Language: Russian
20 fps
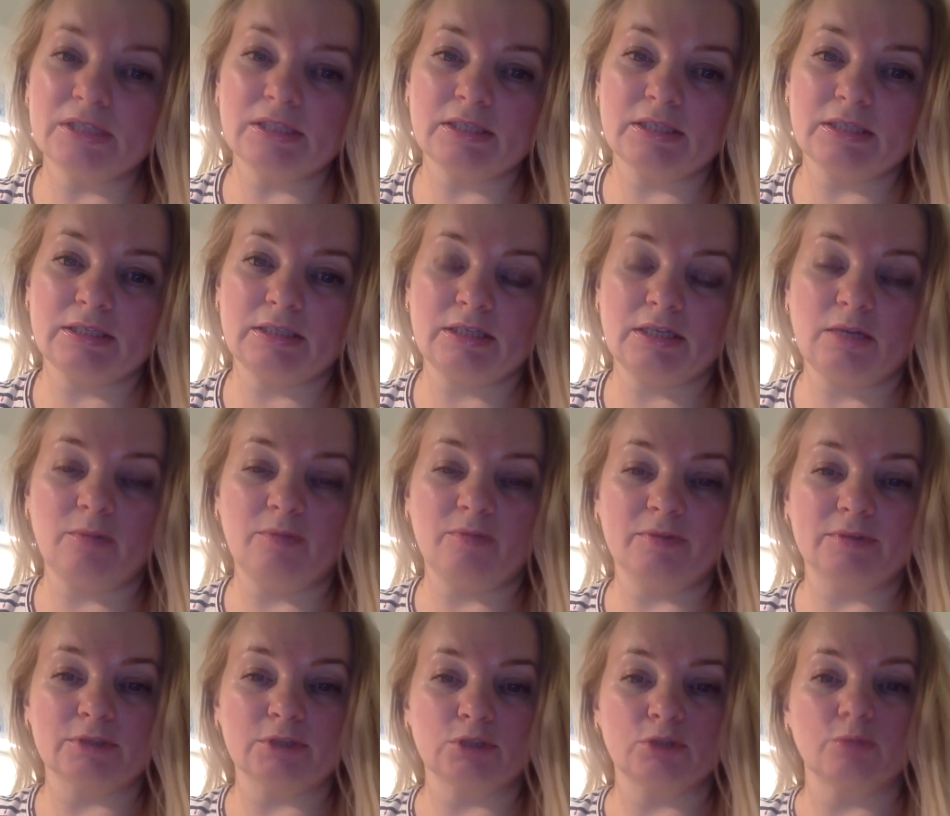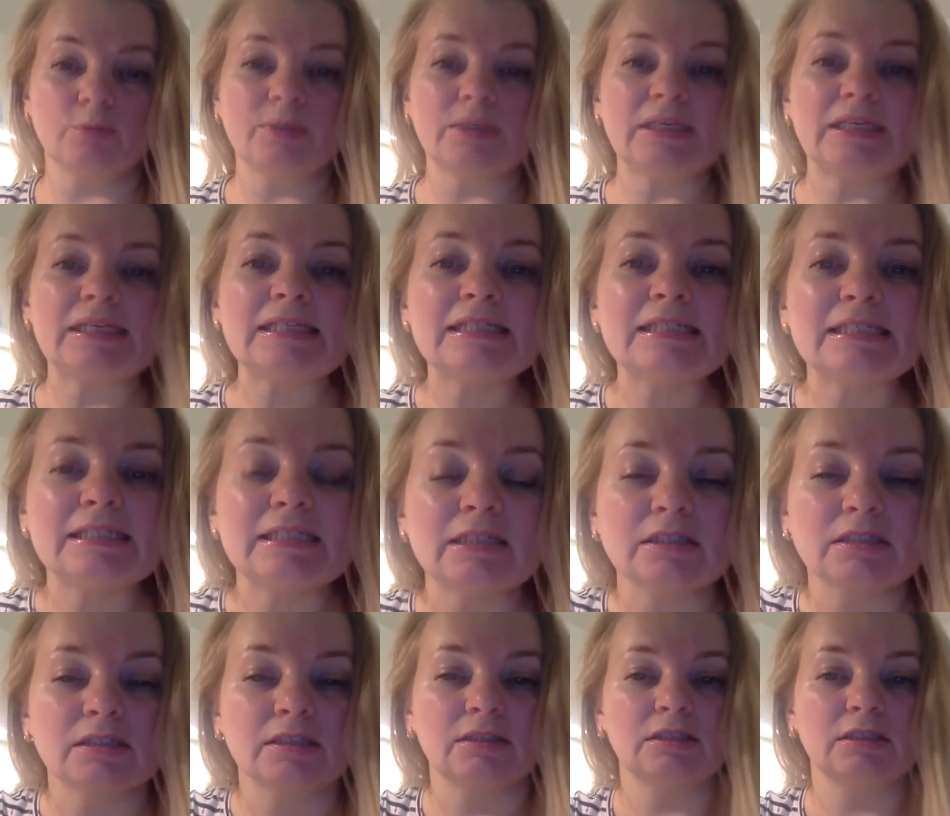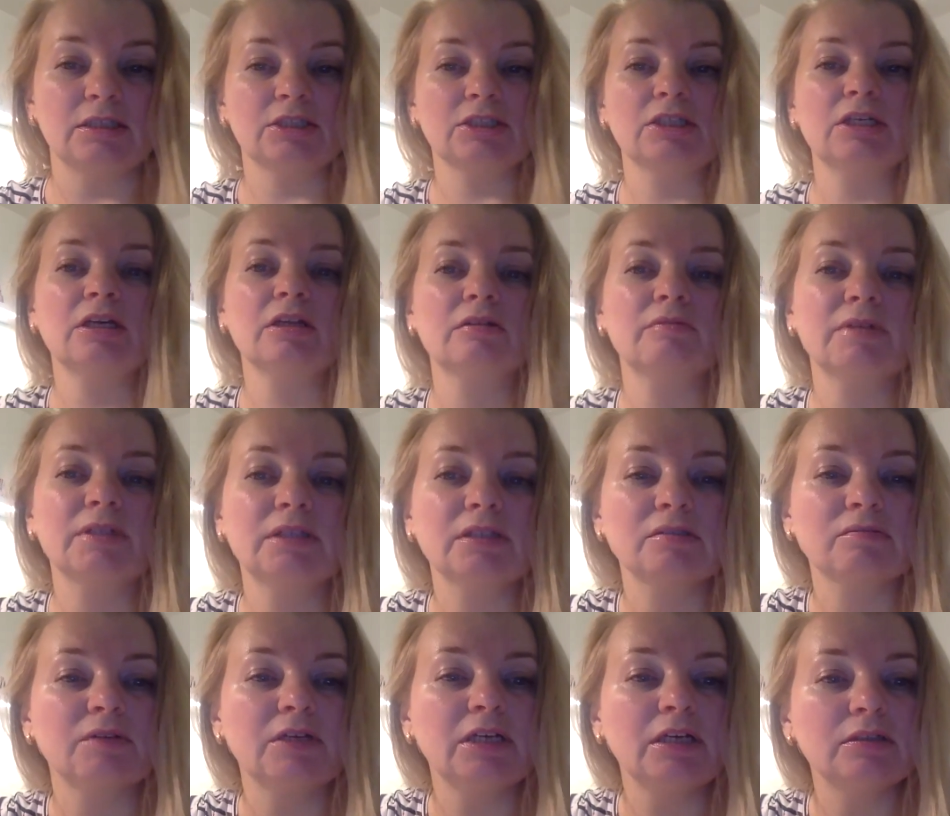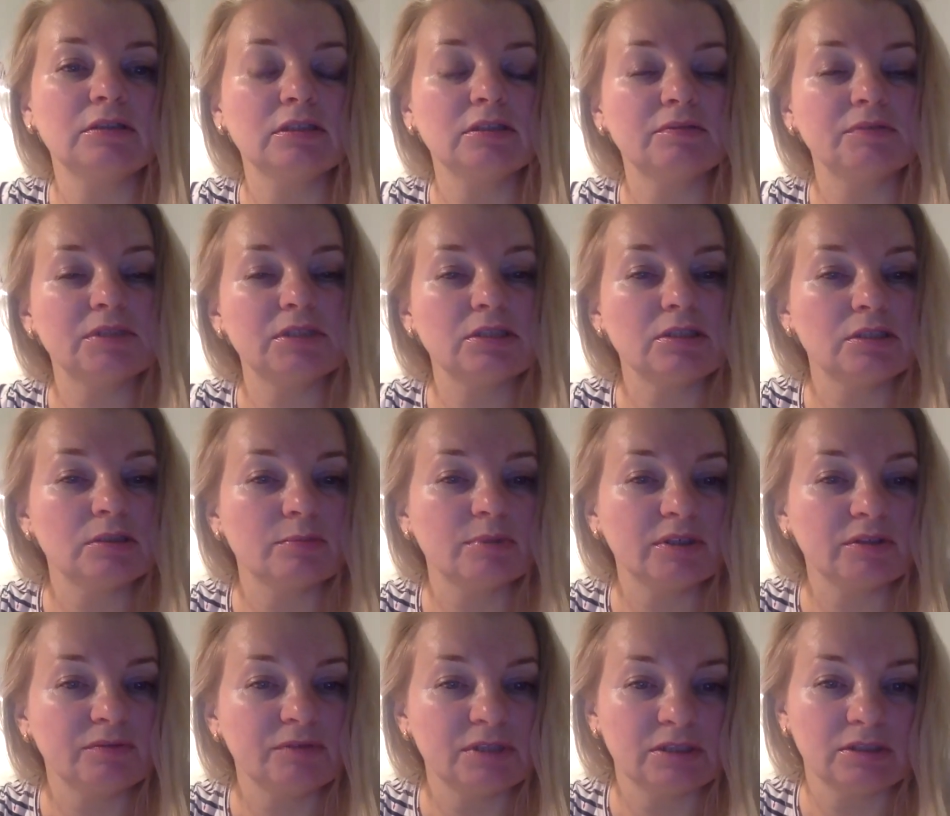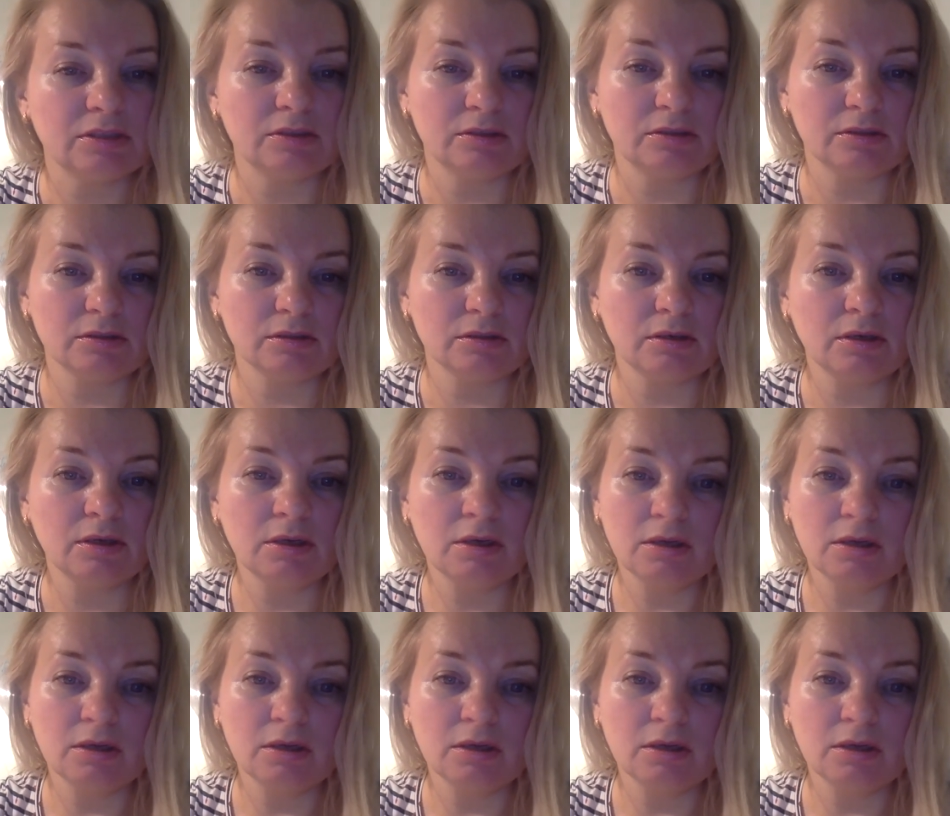СС требовал, чтобы истерзанная жертва дозволяла отвести себя к виселице,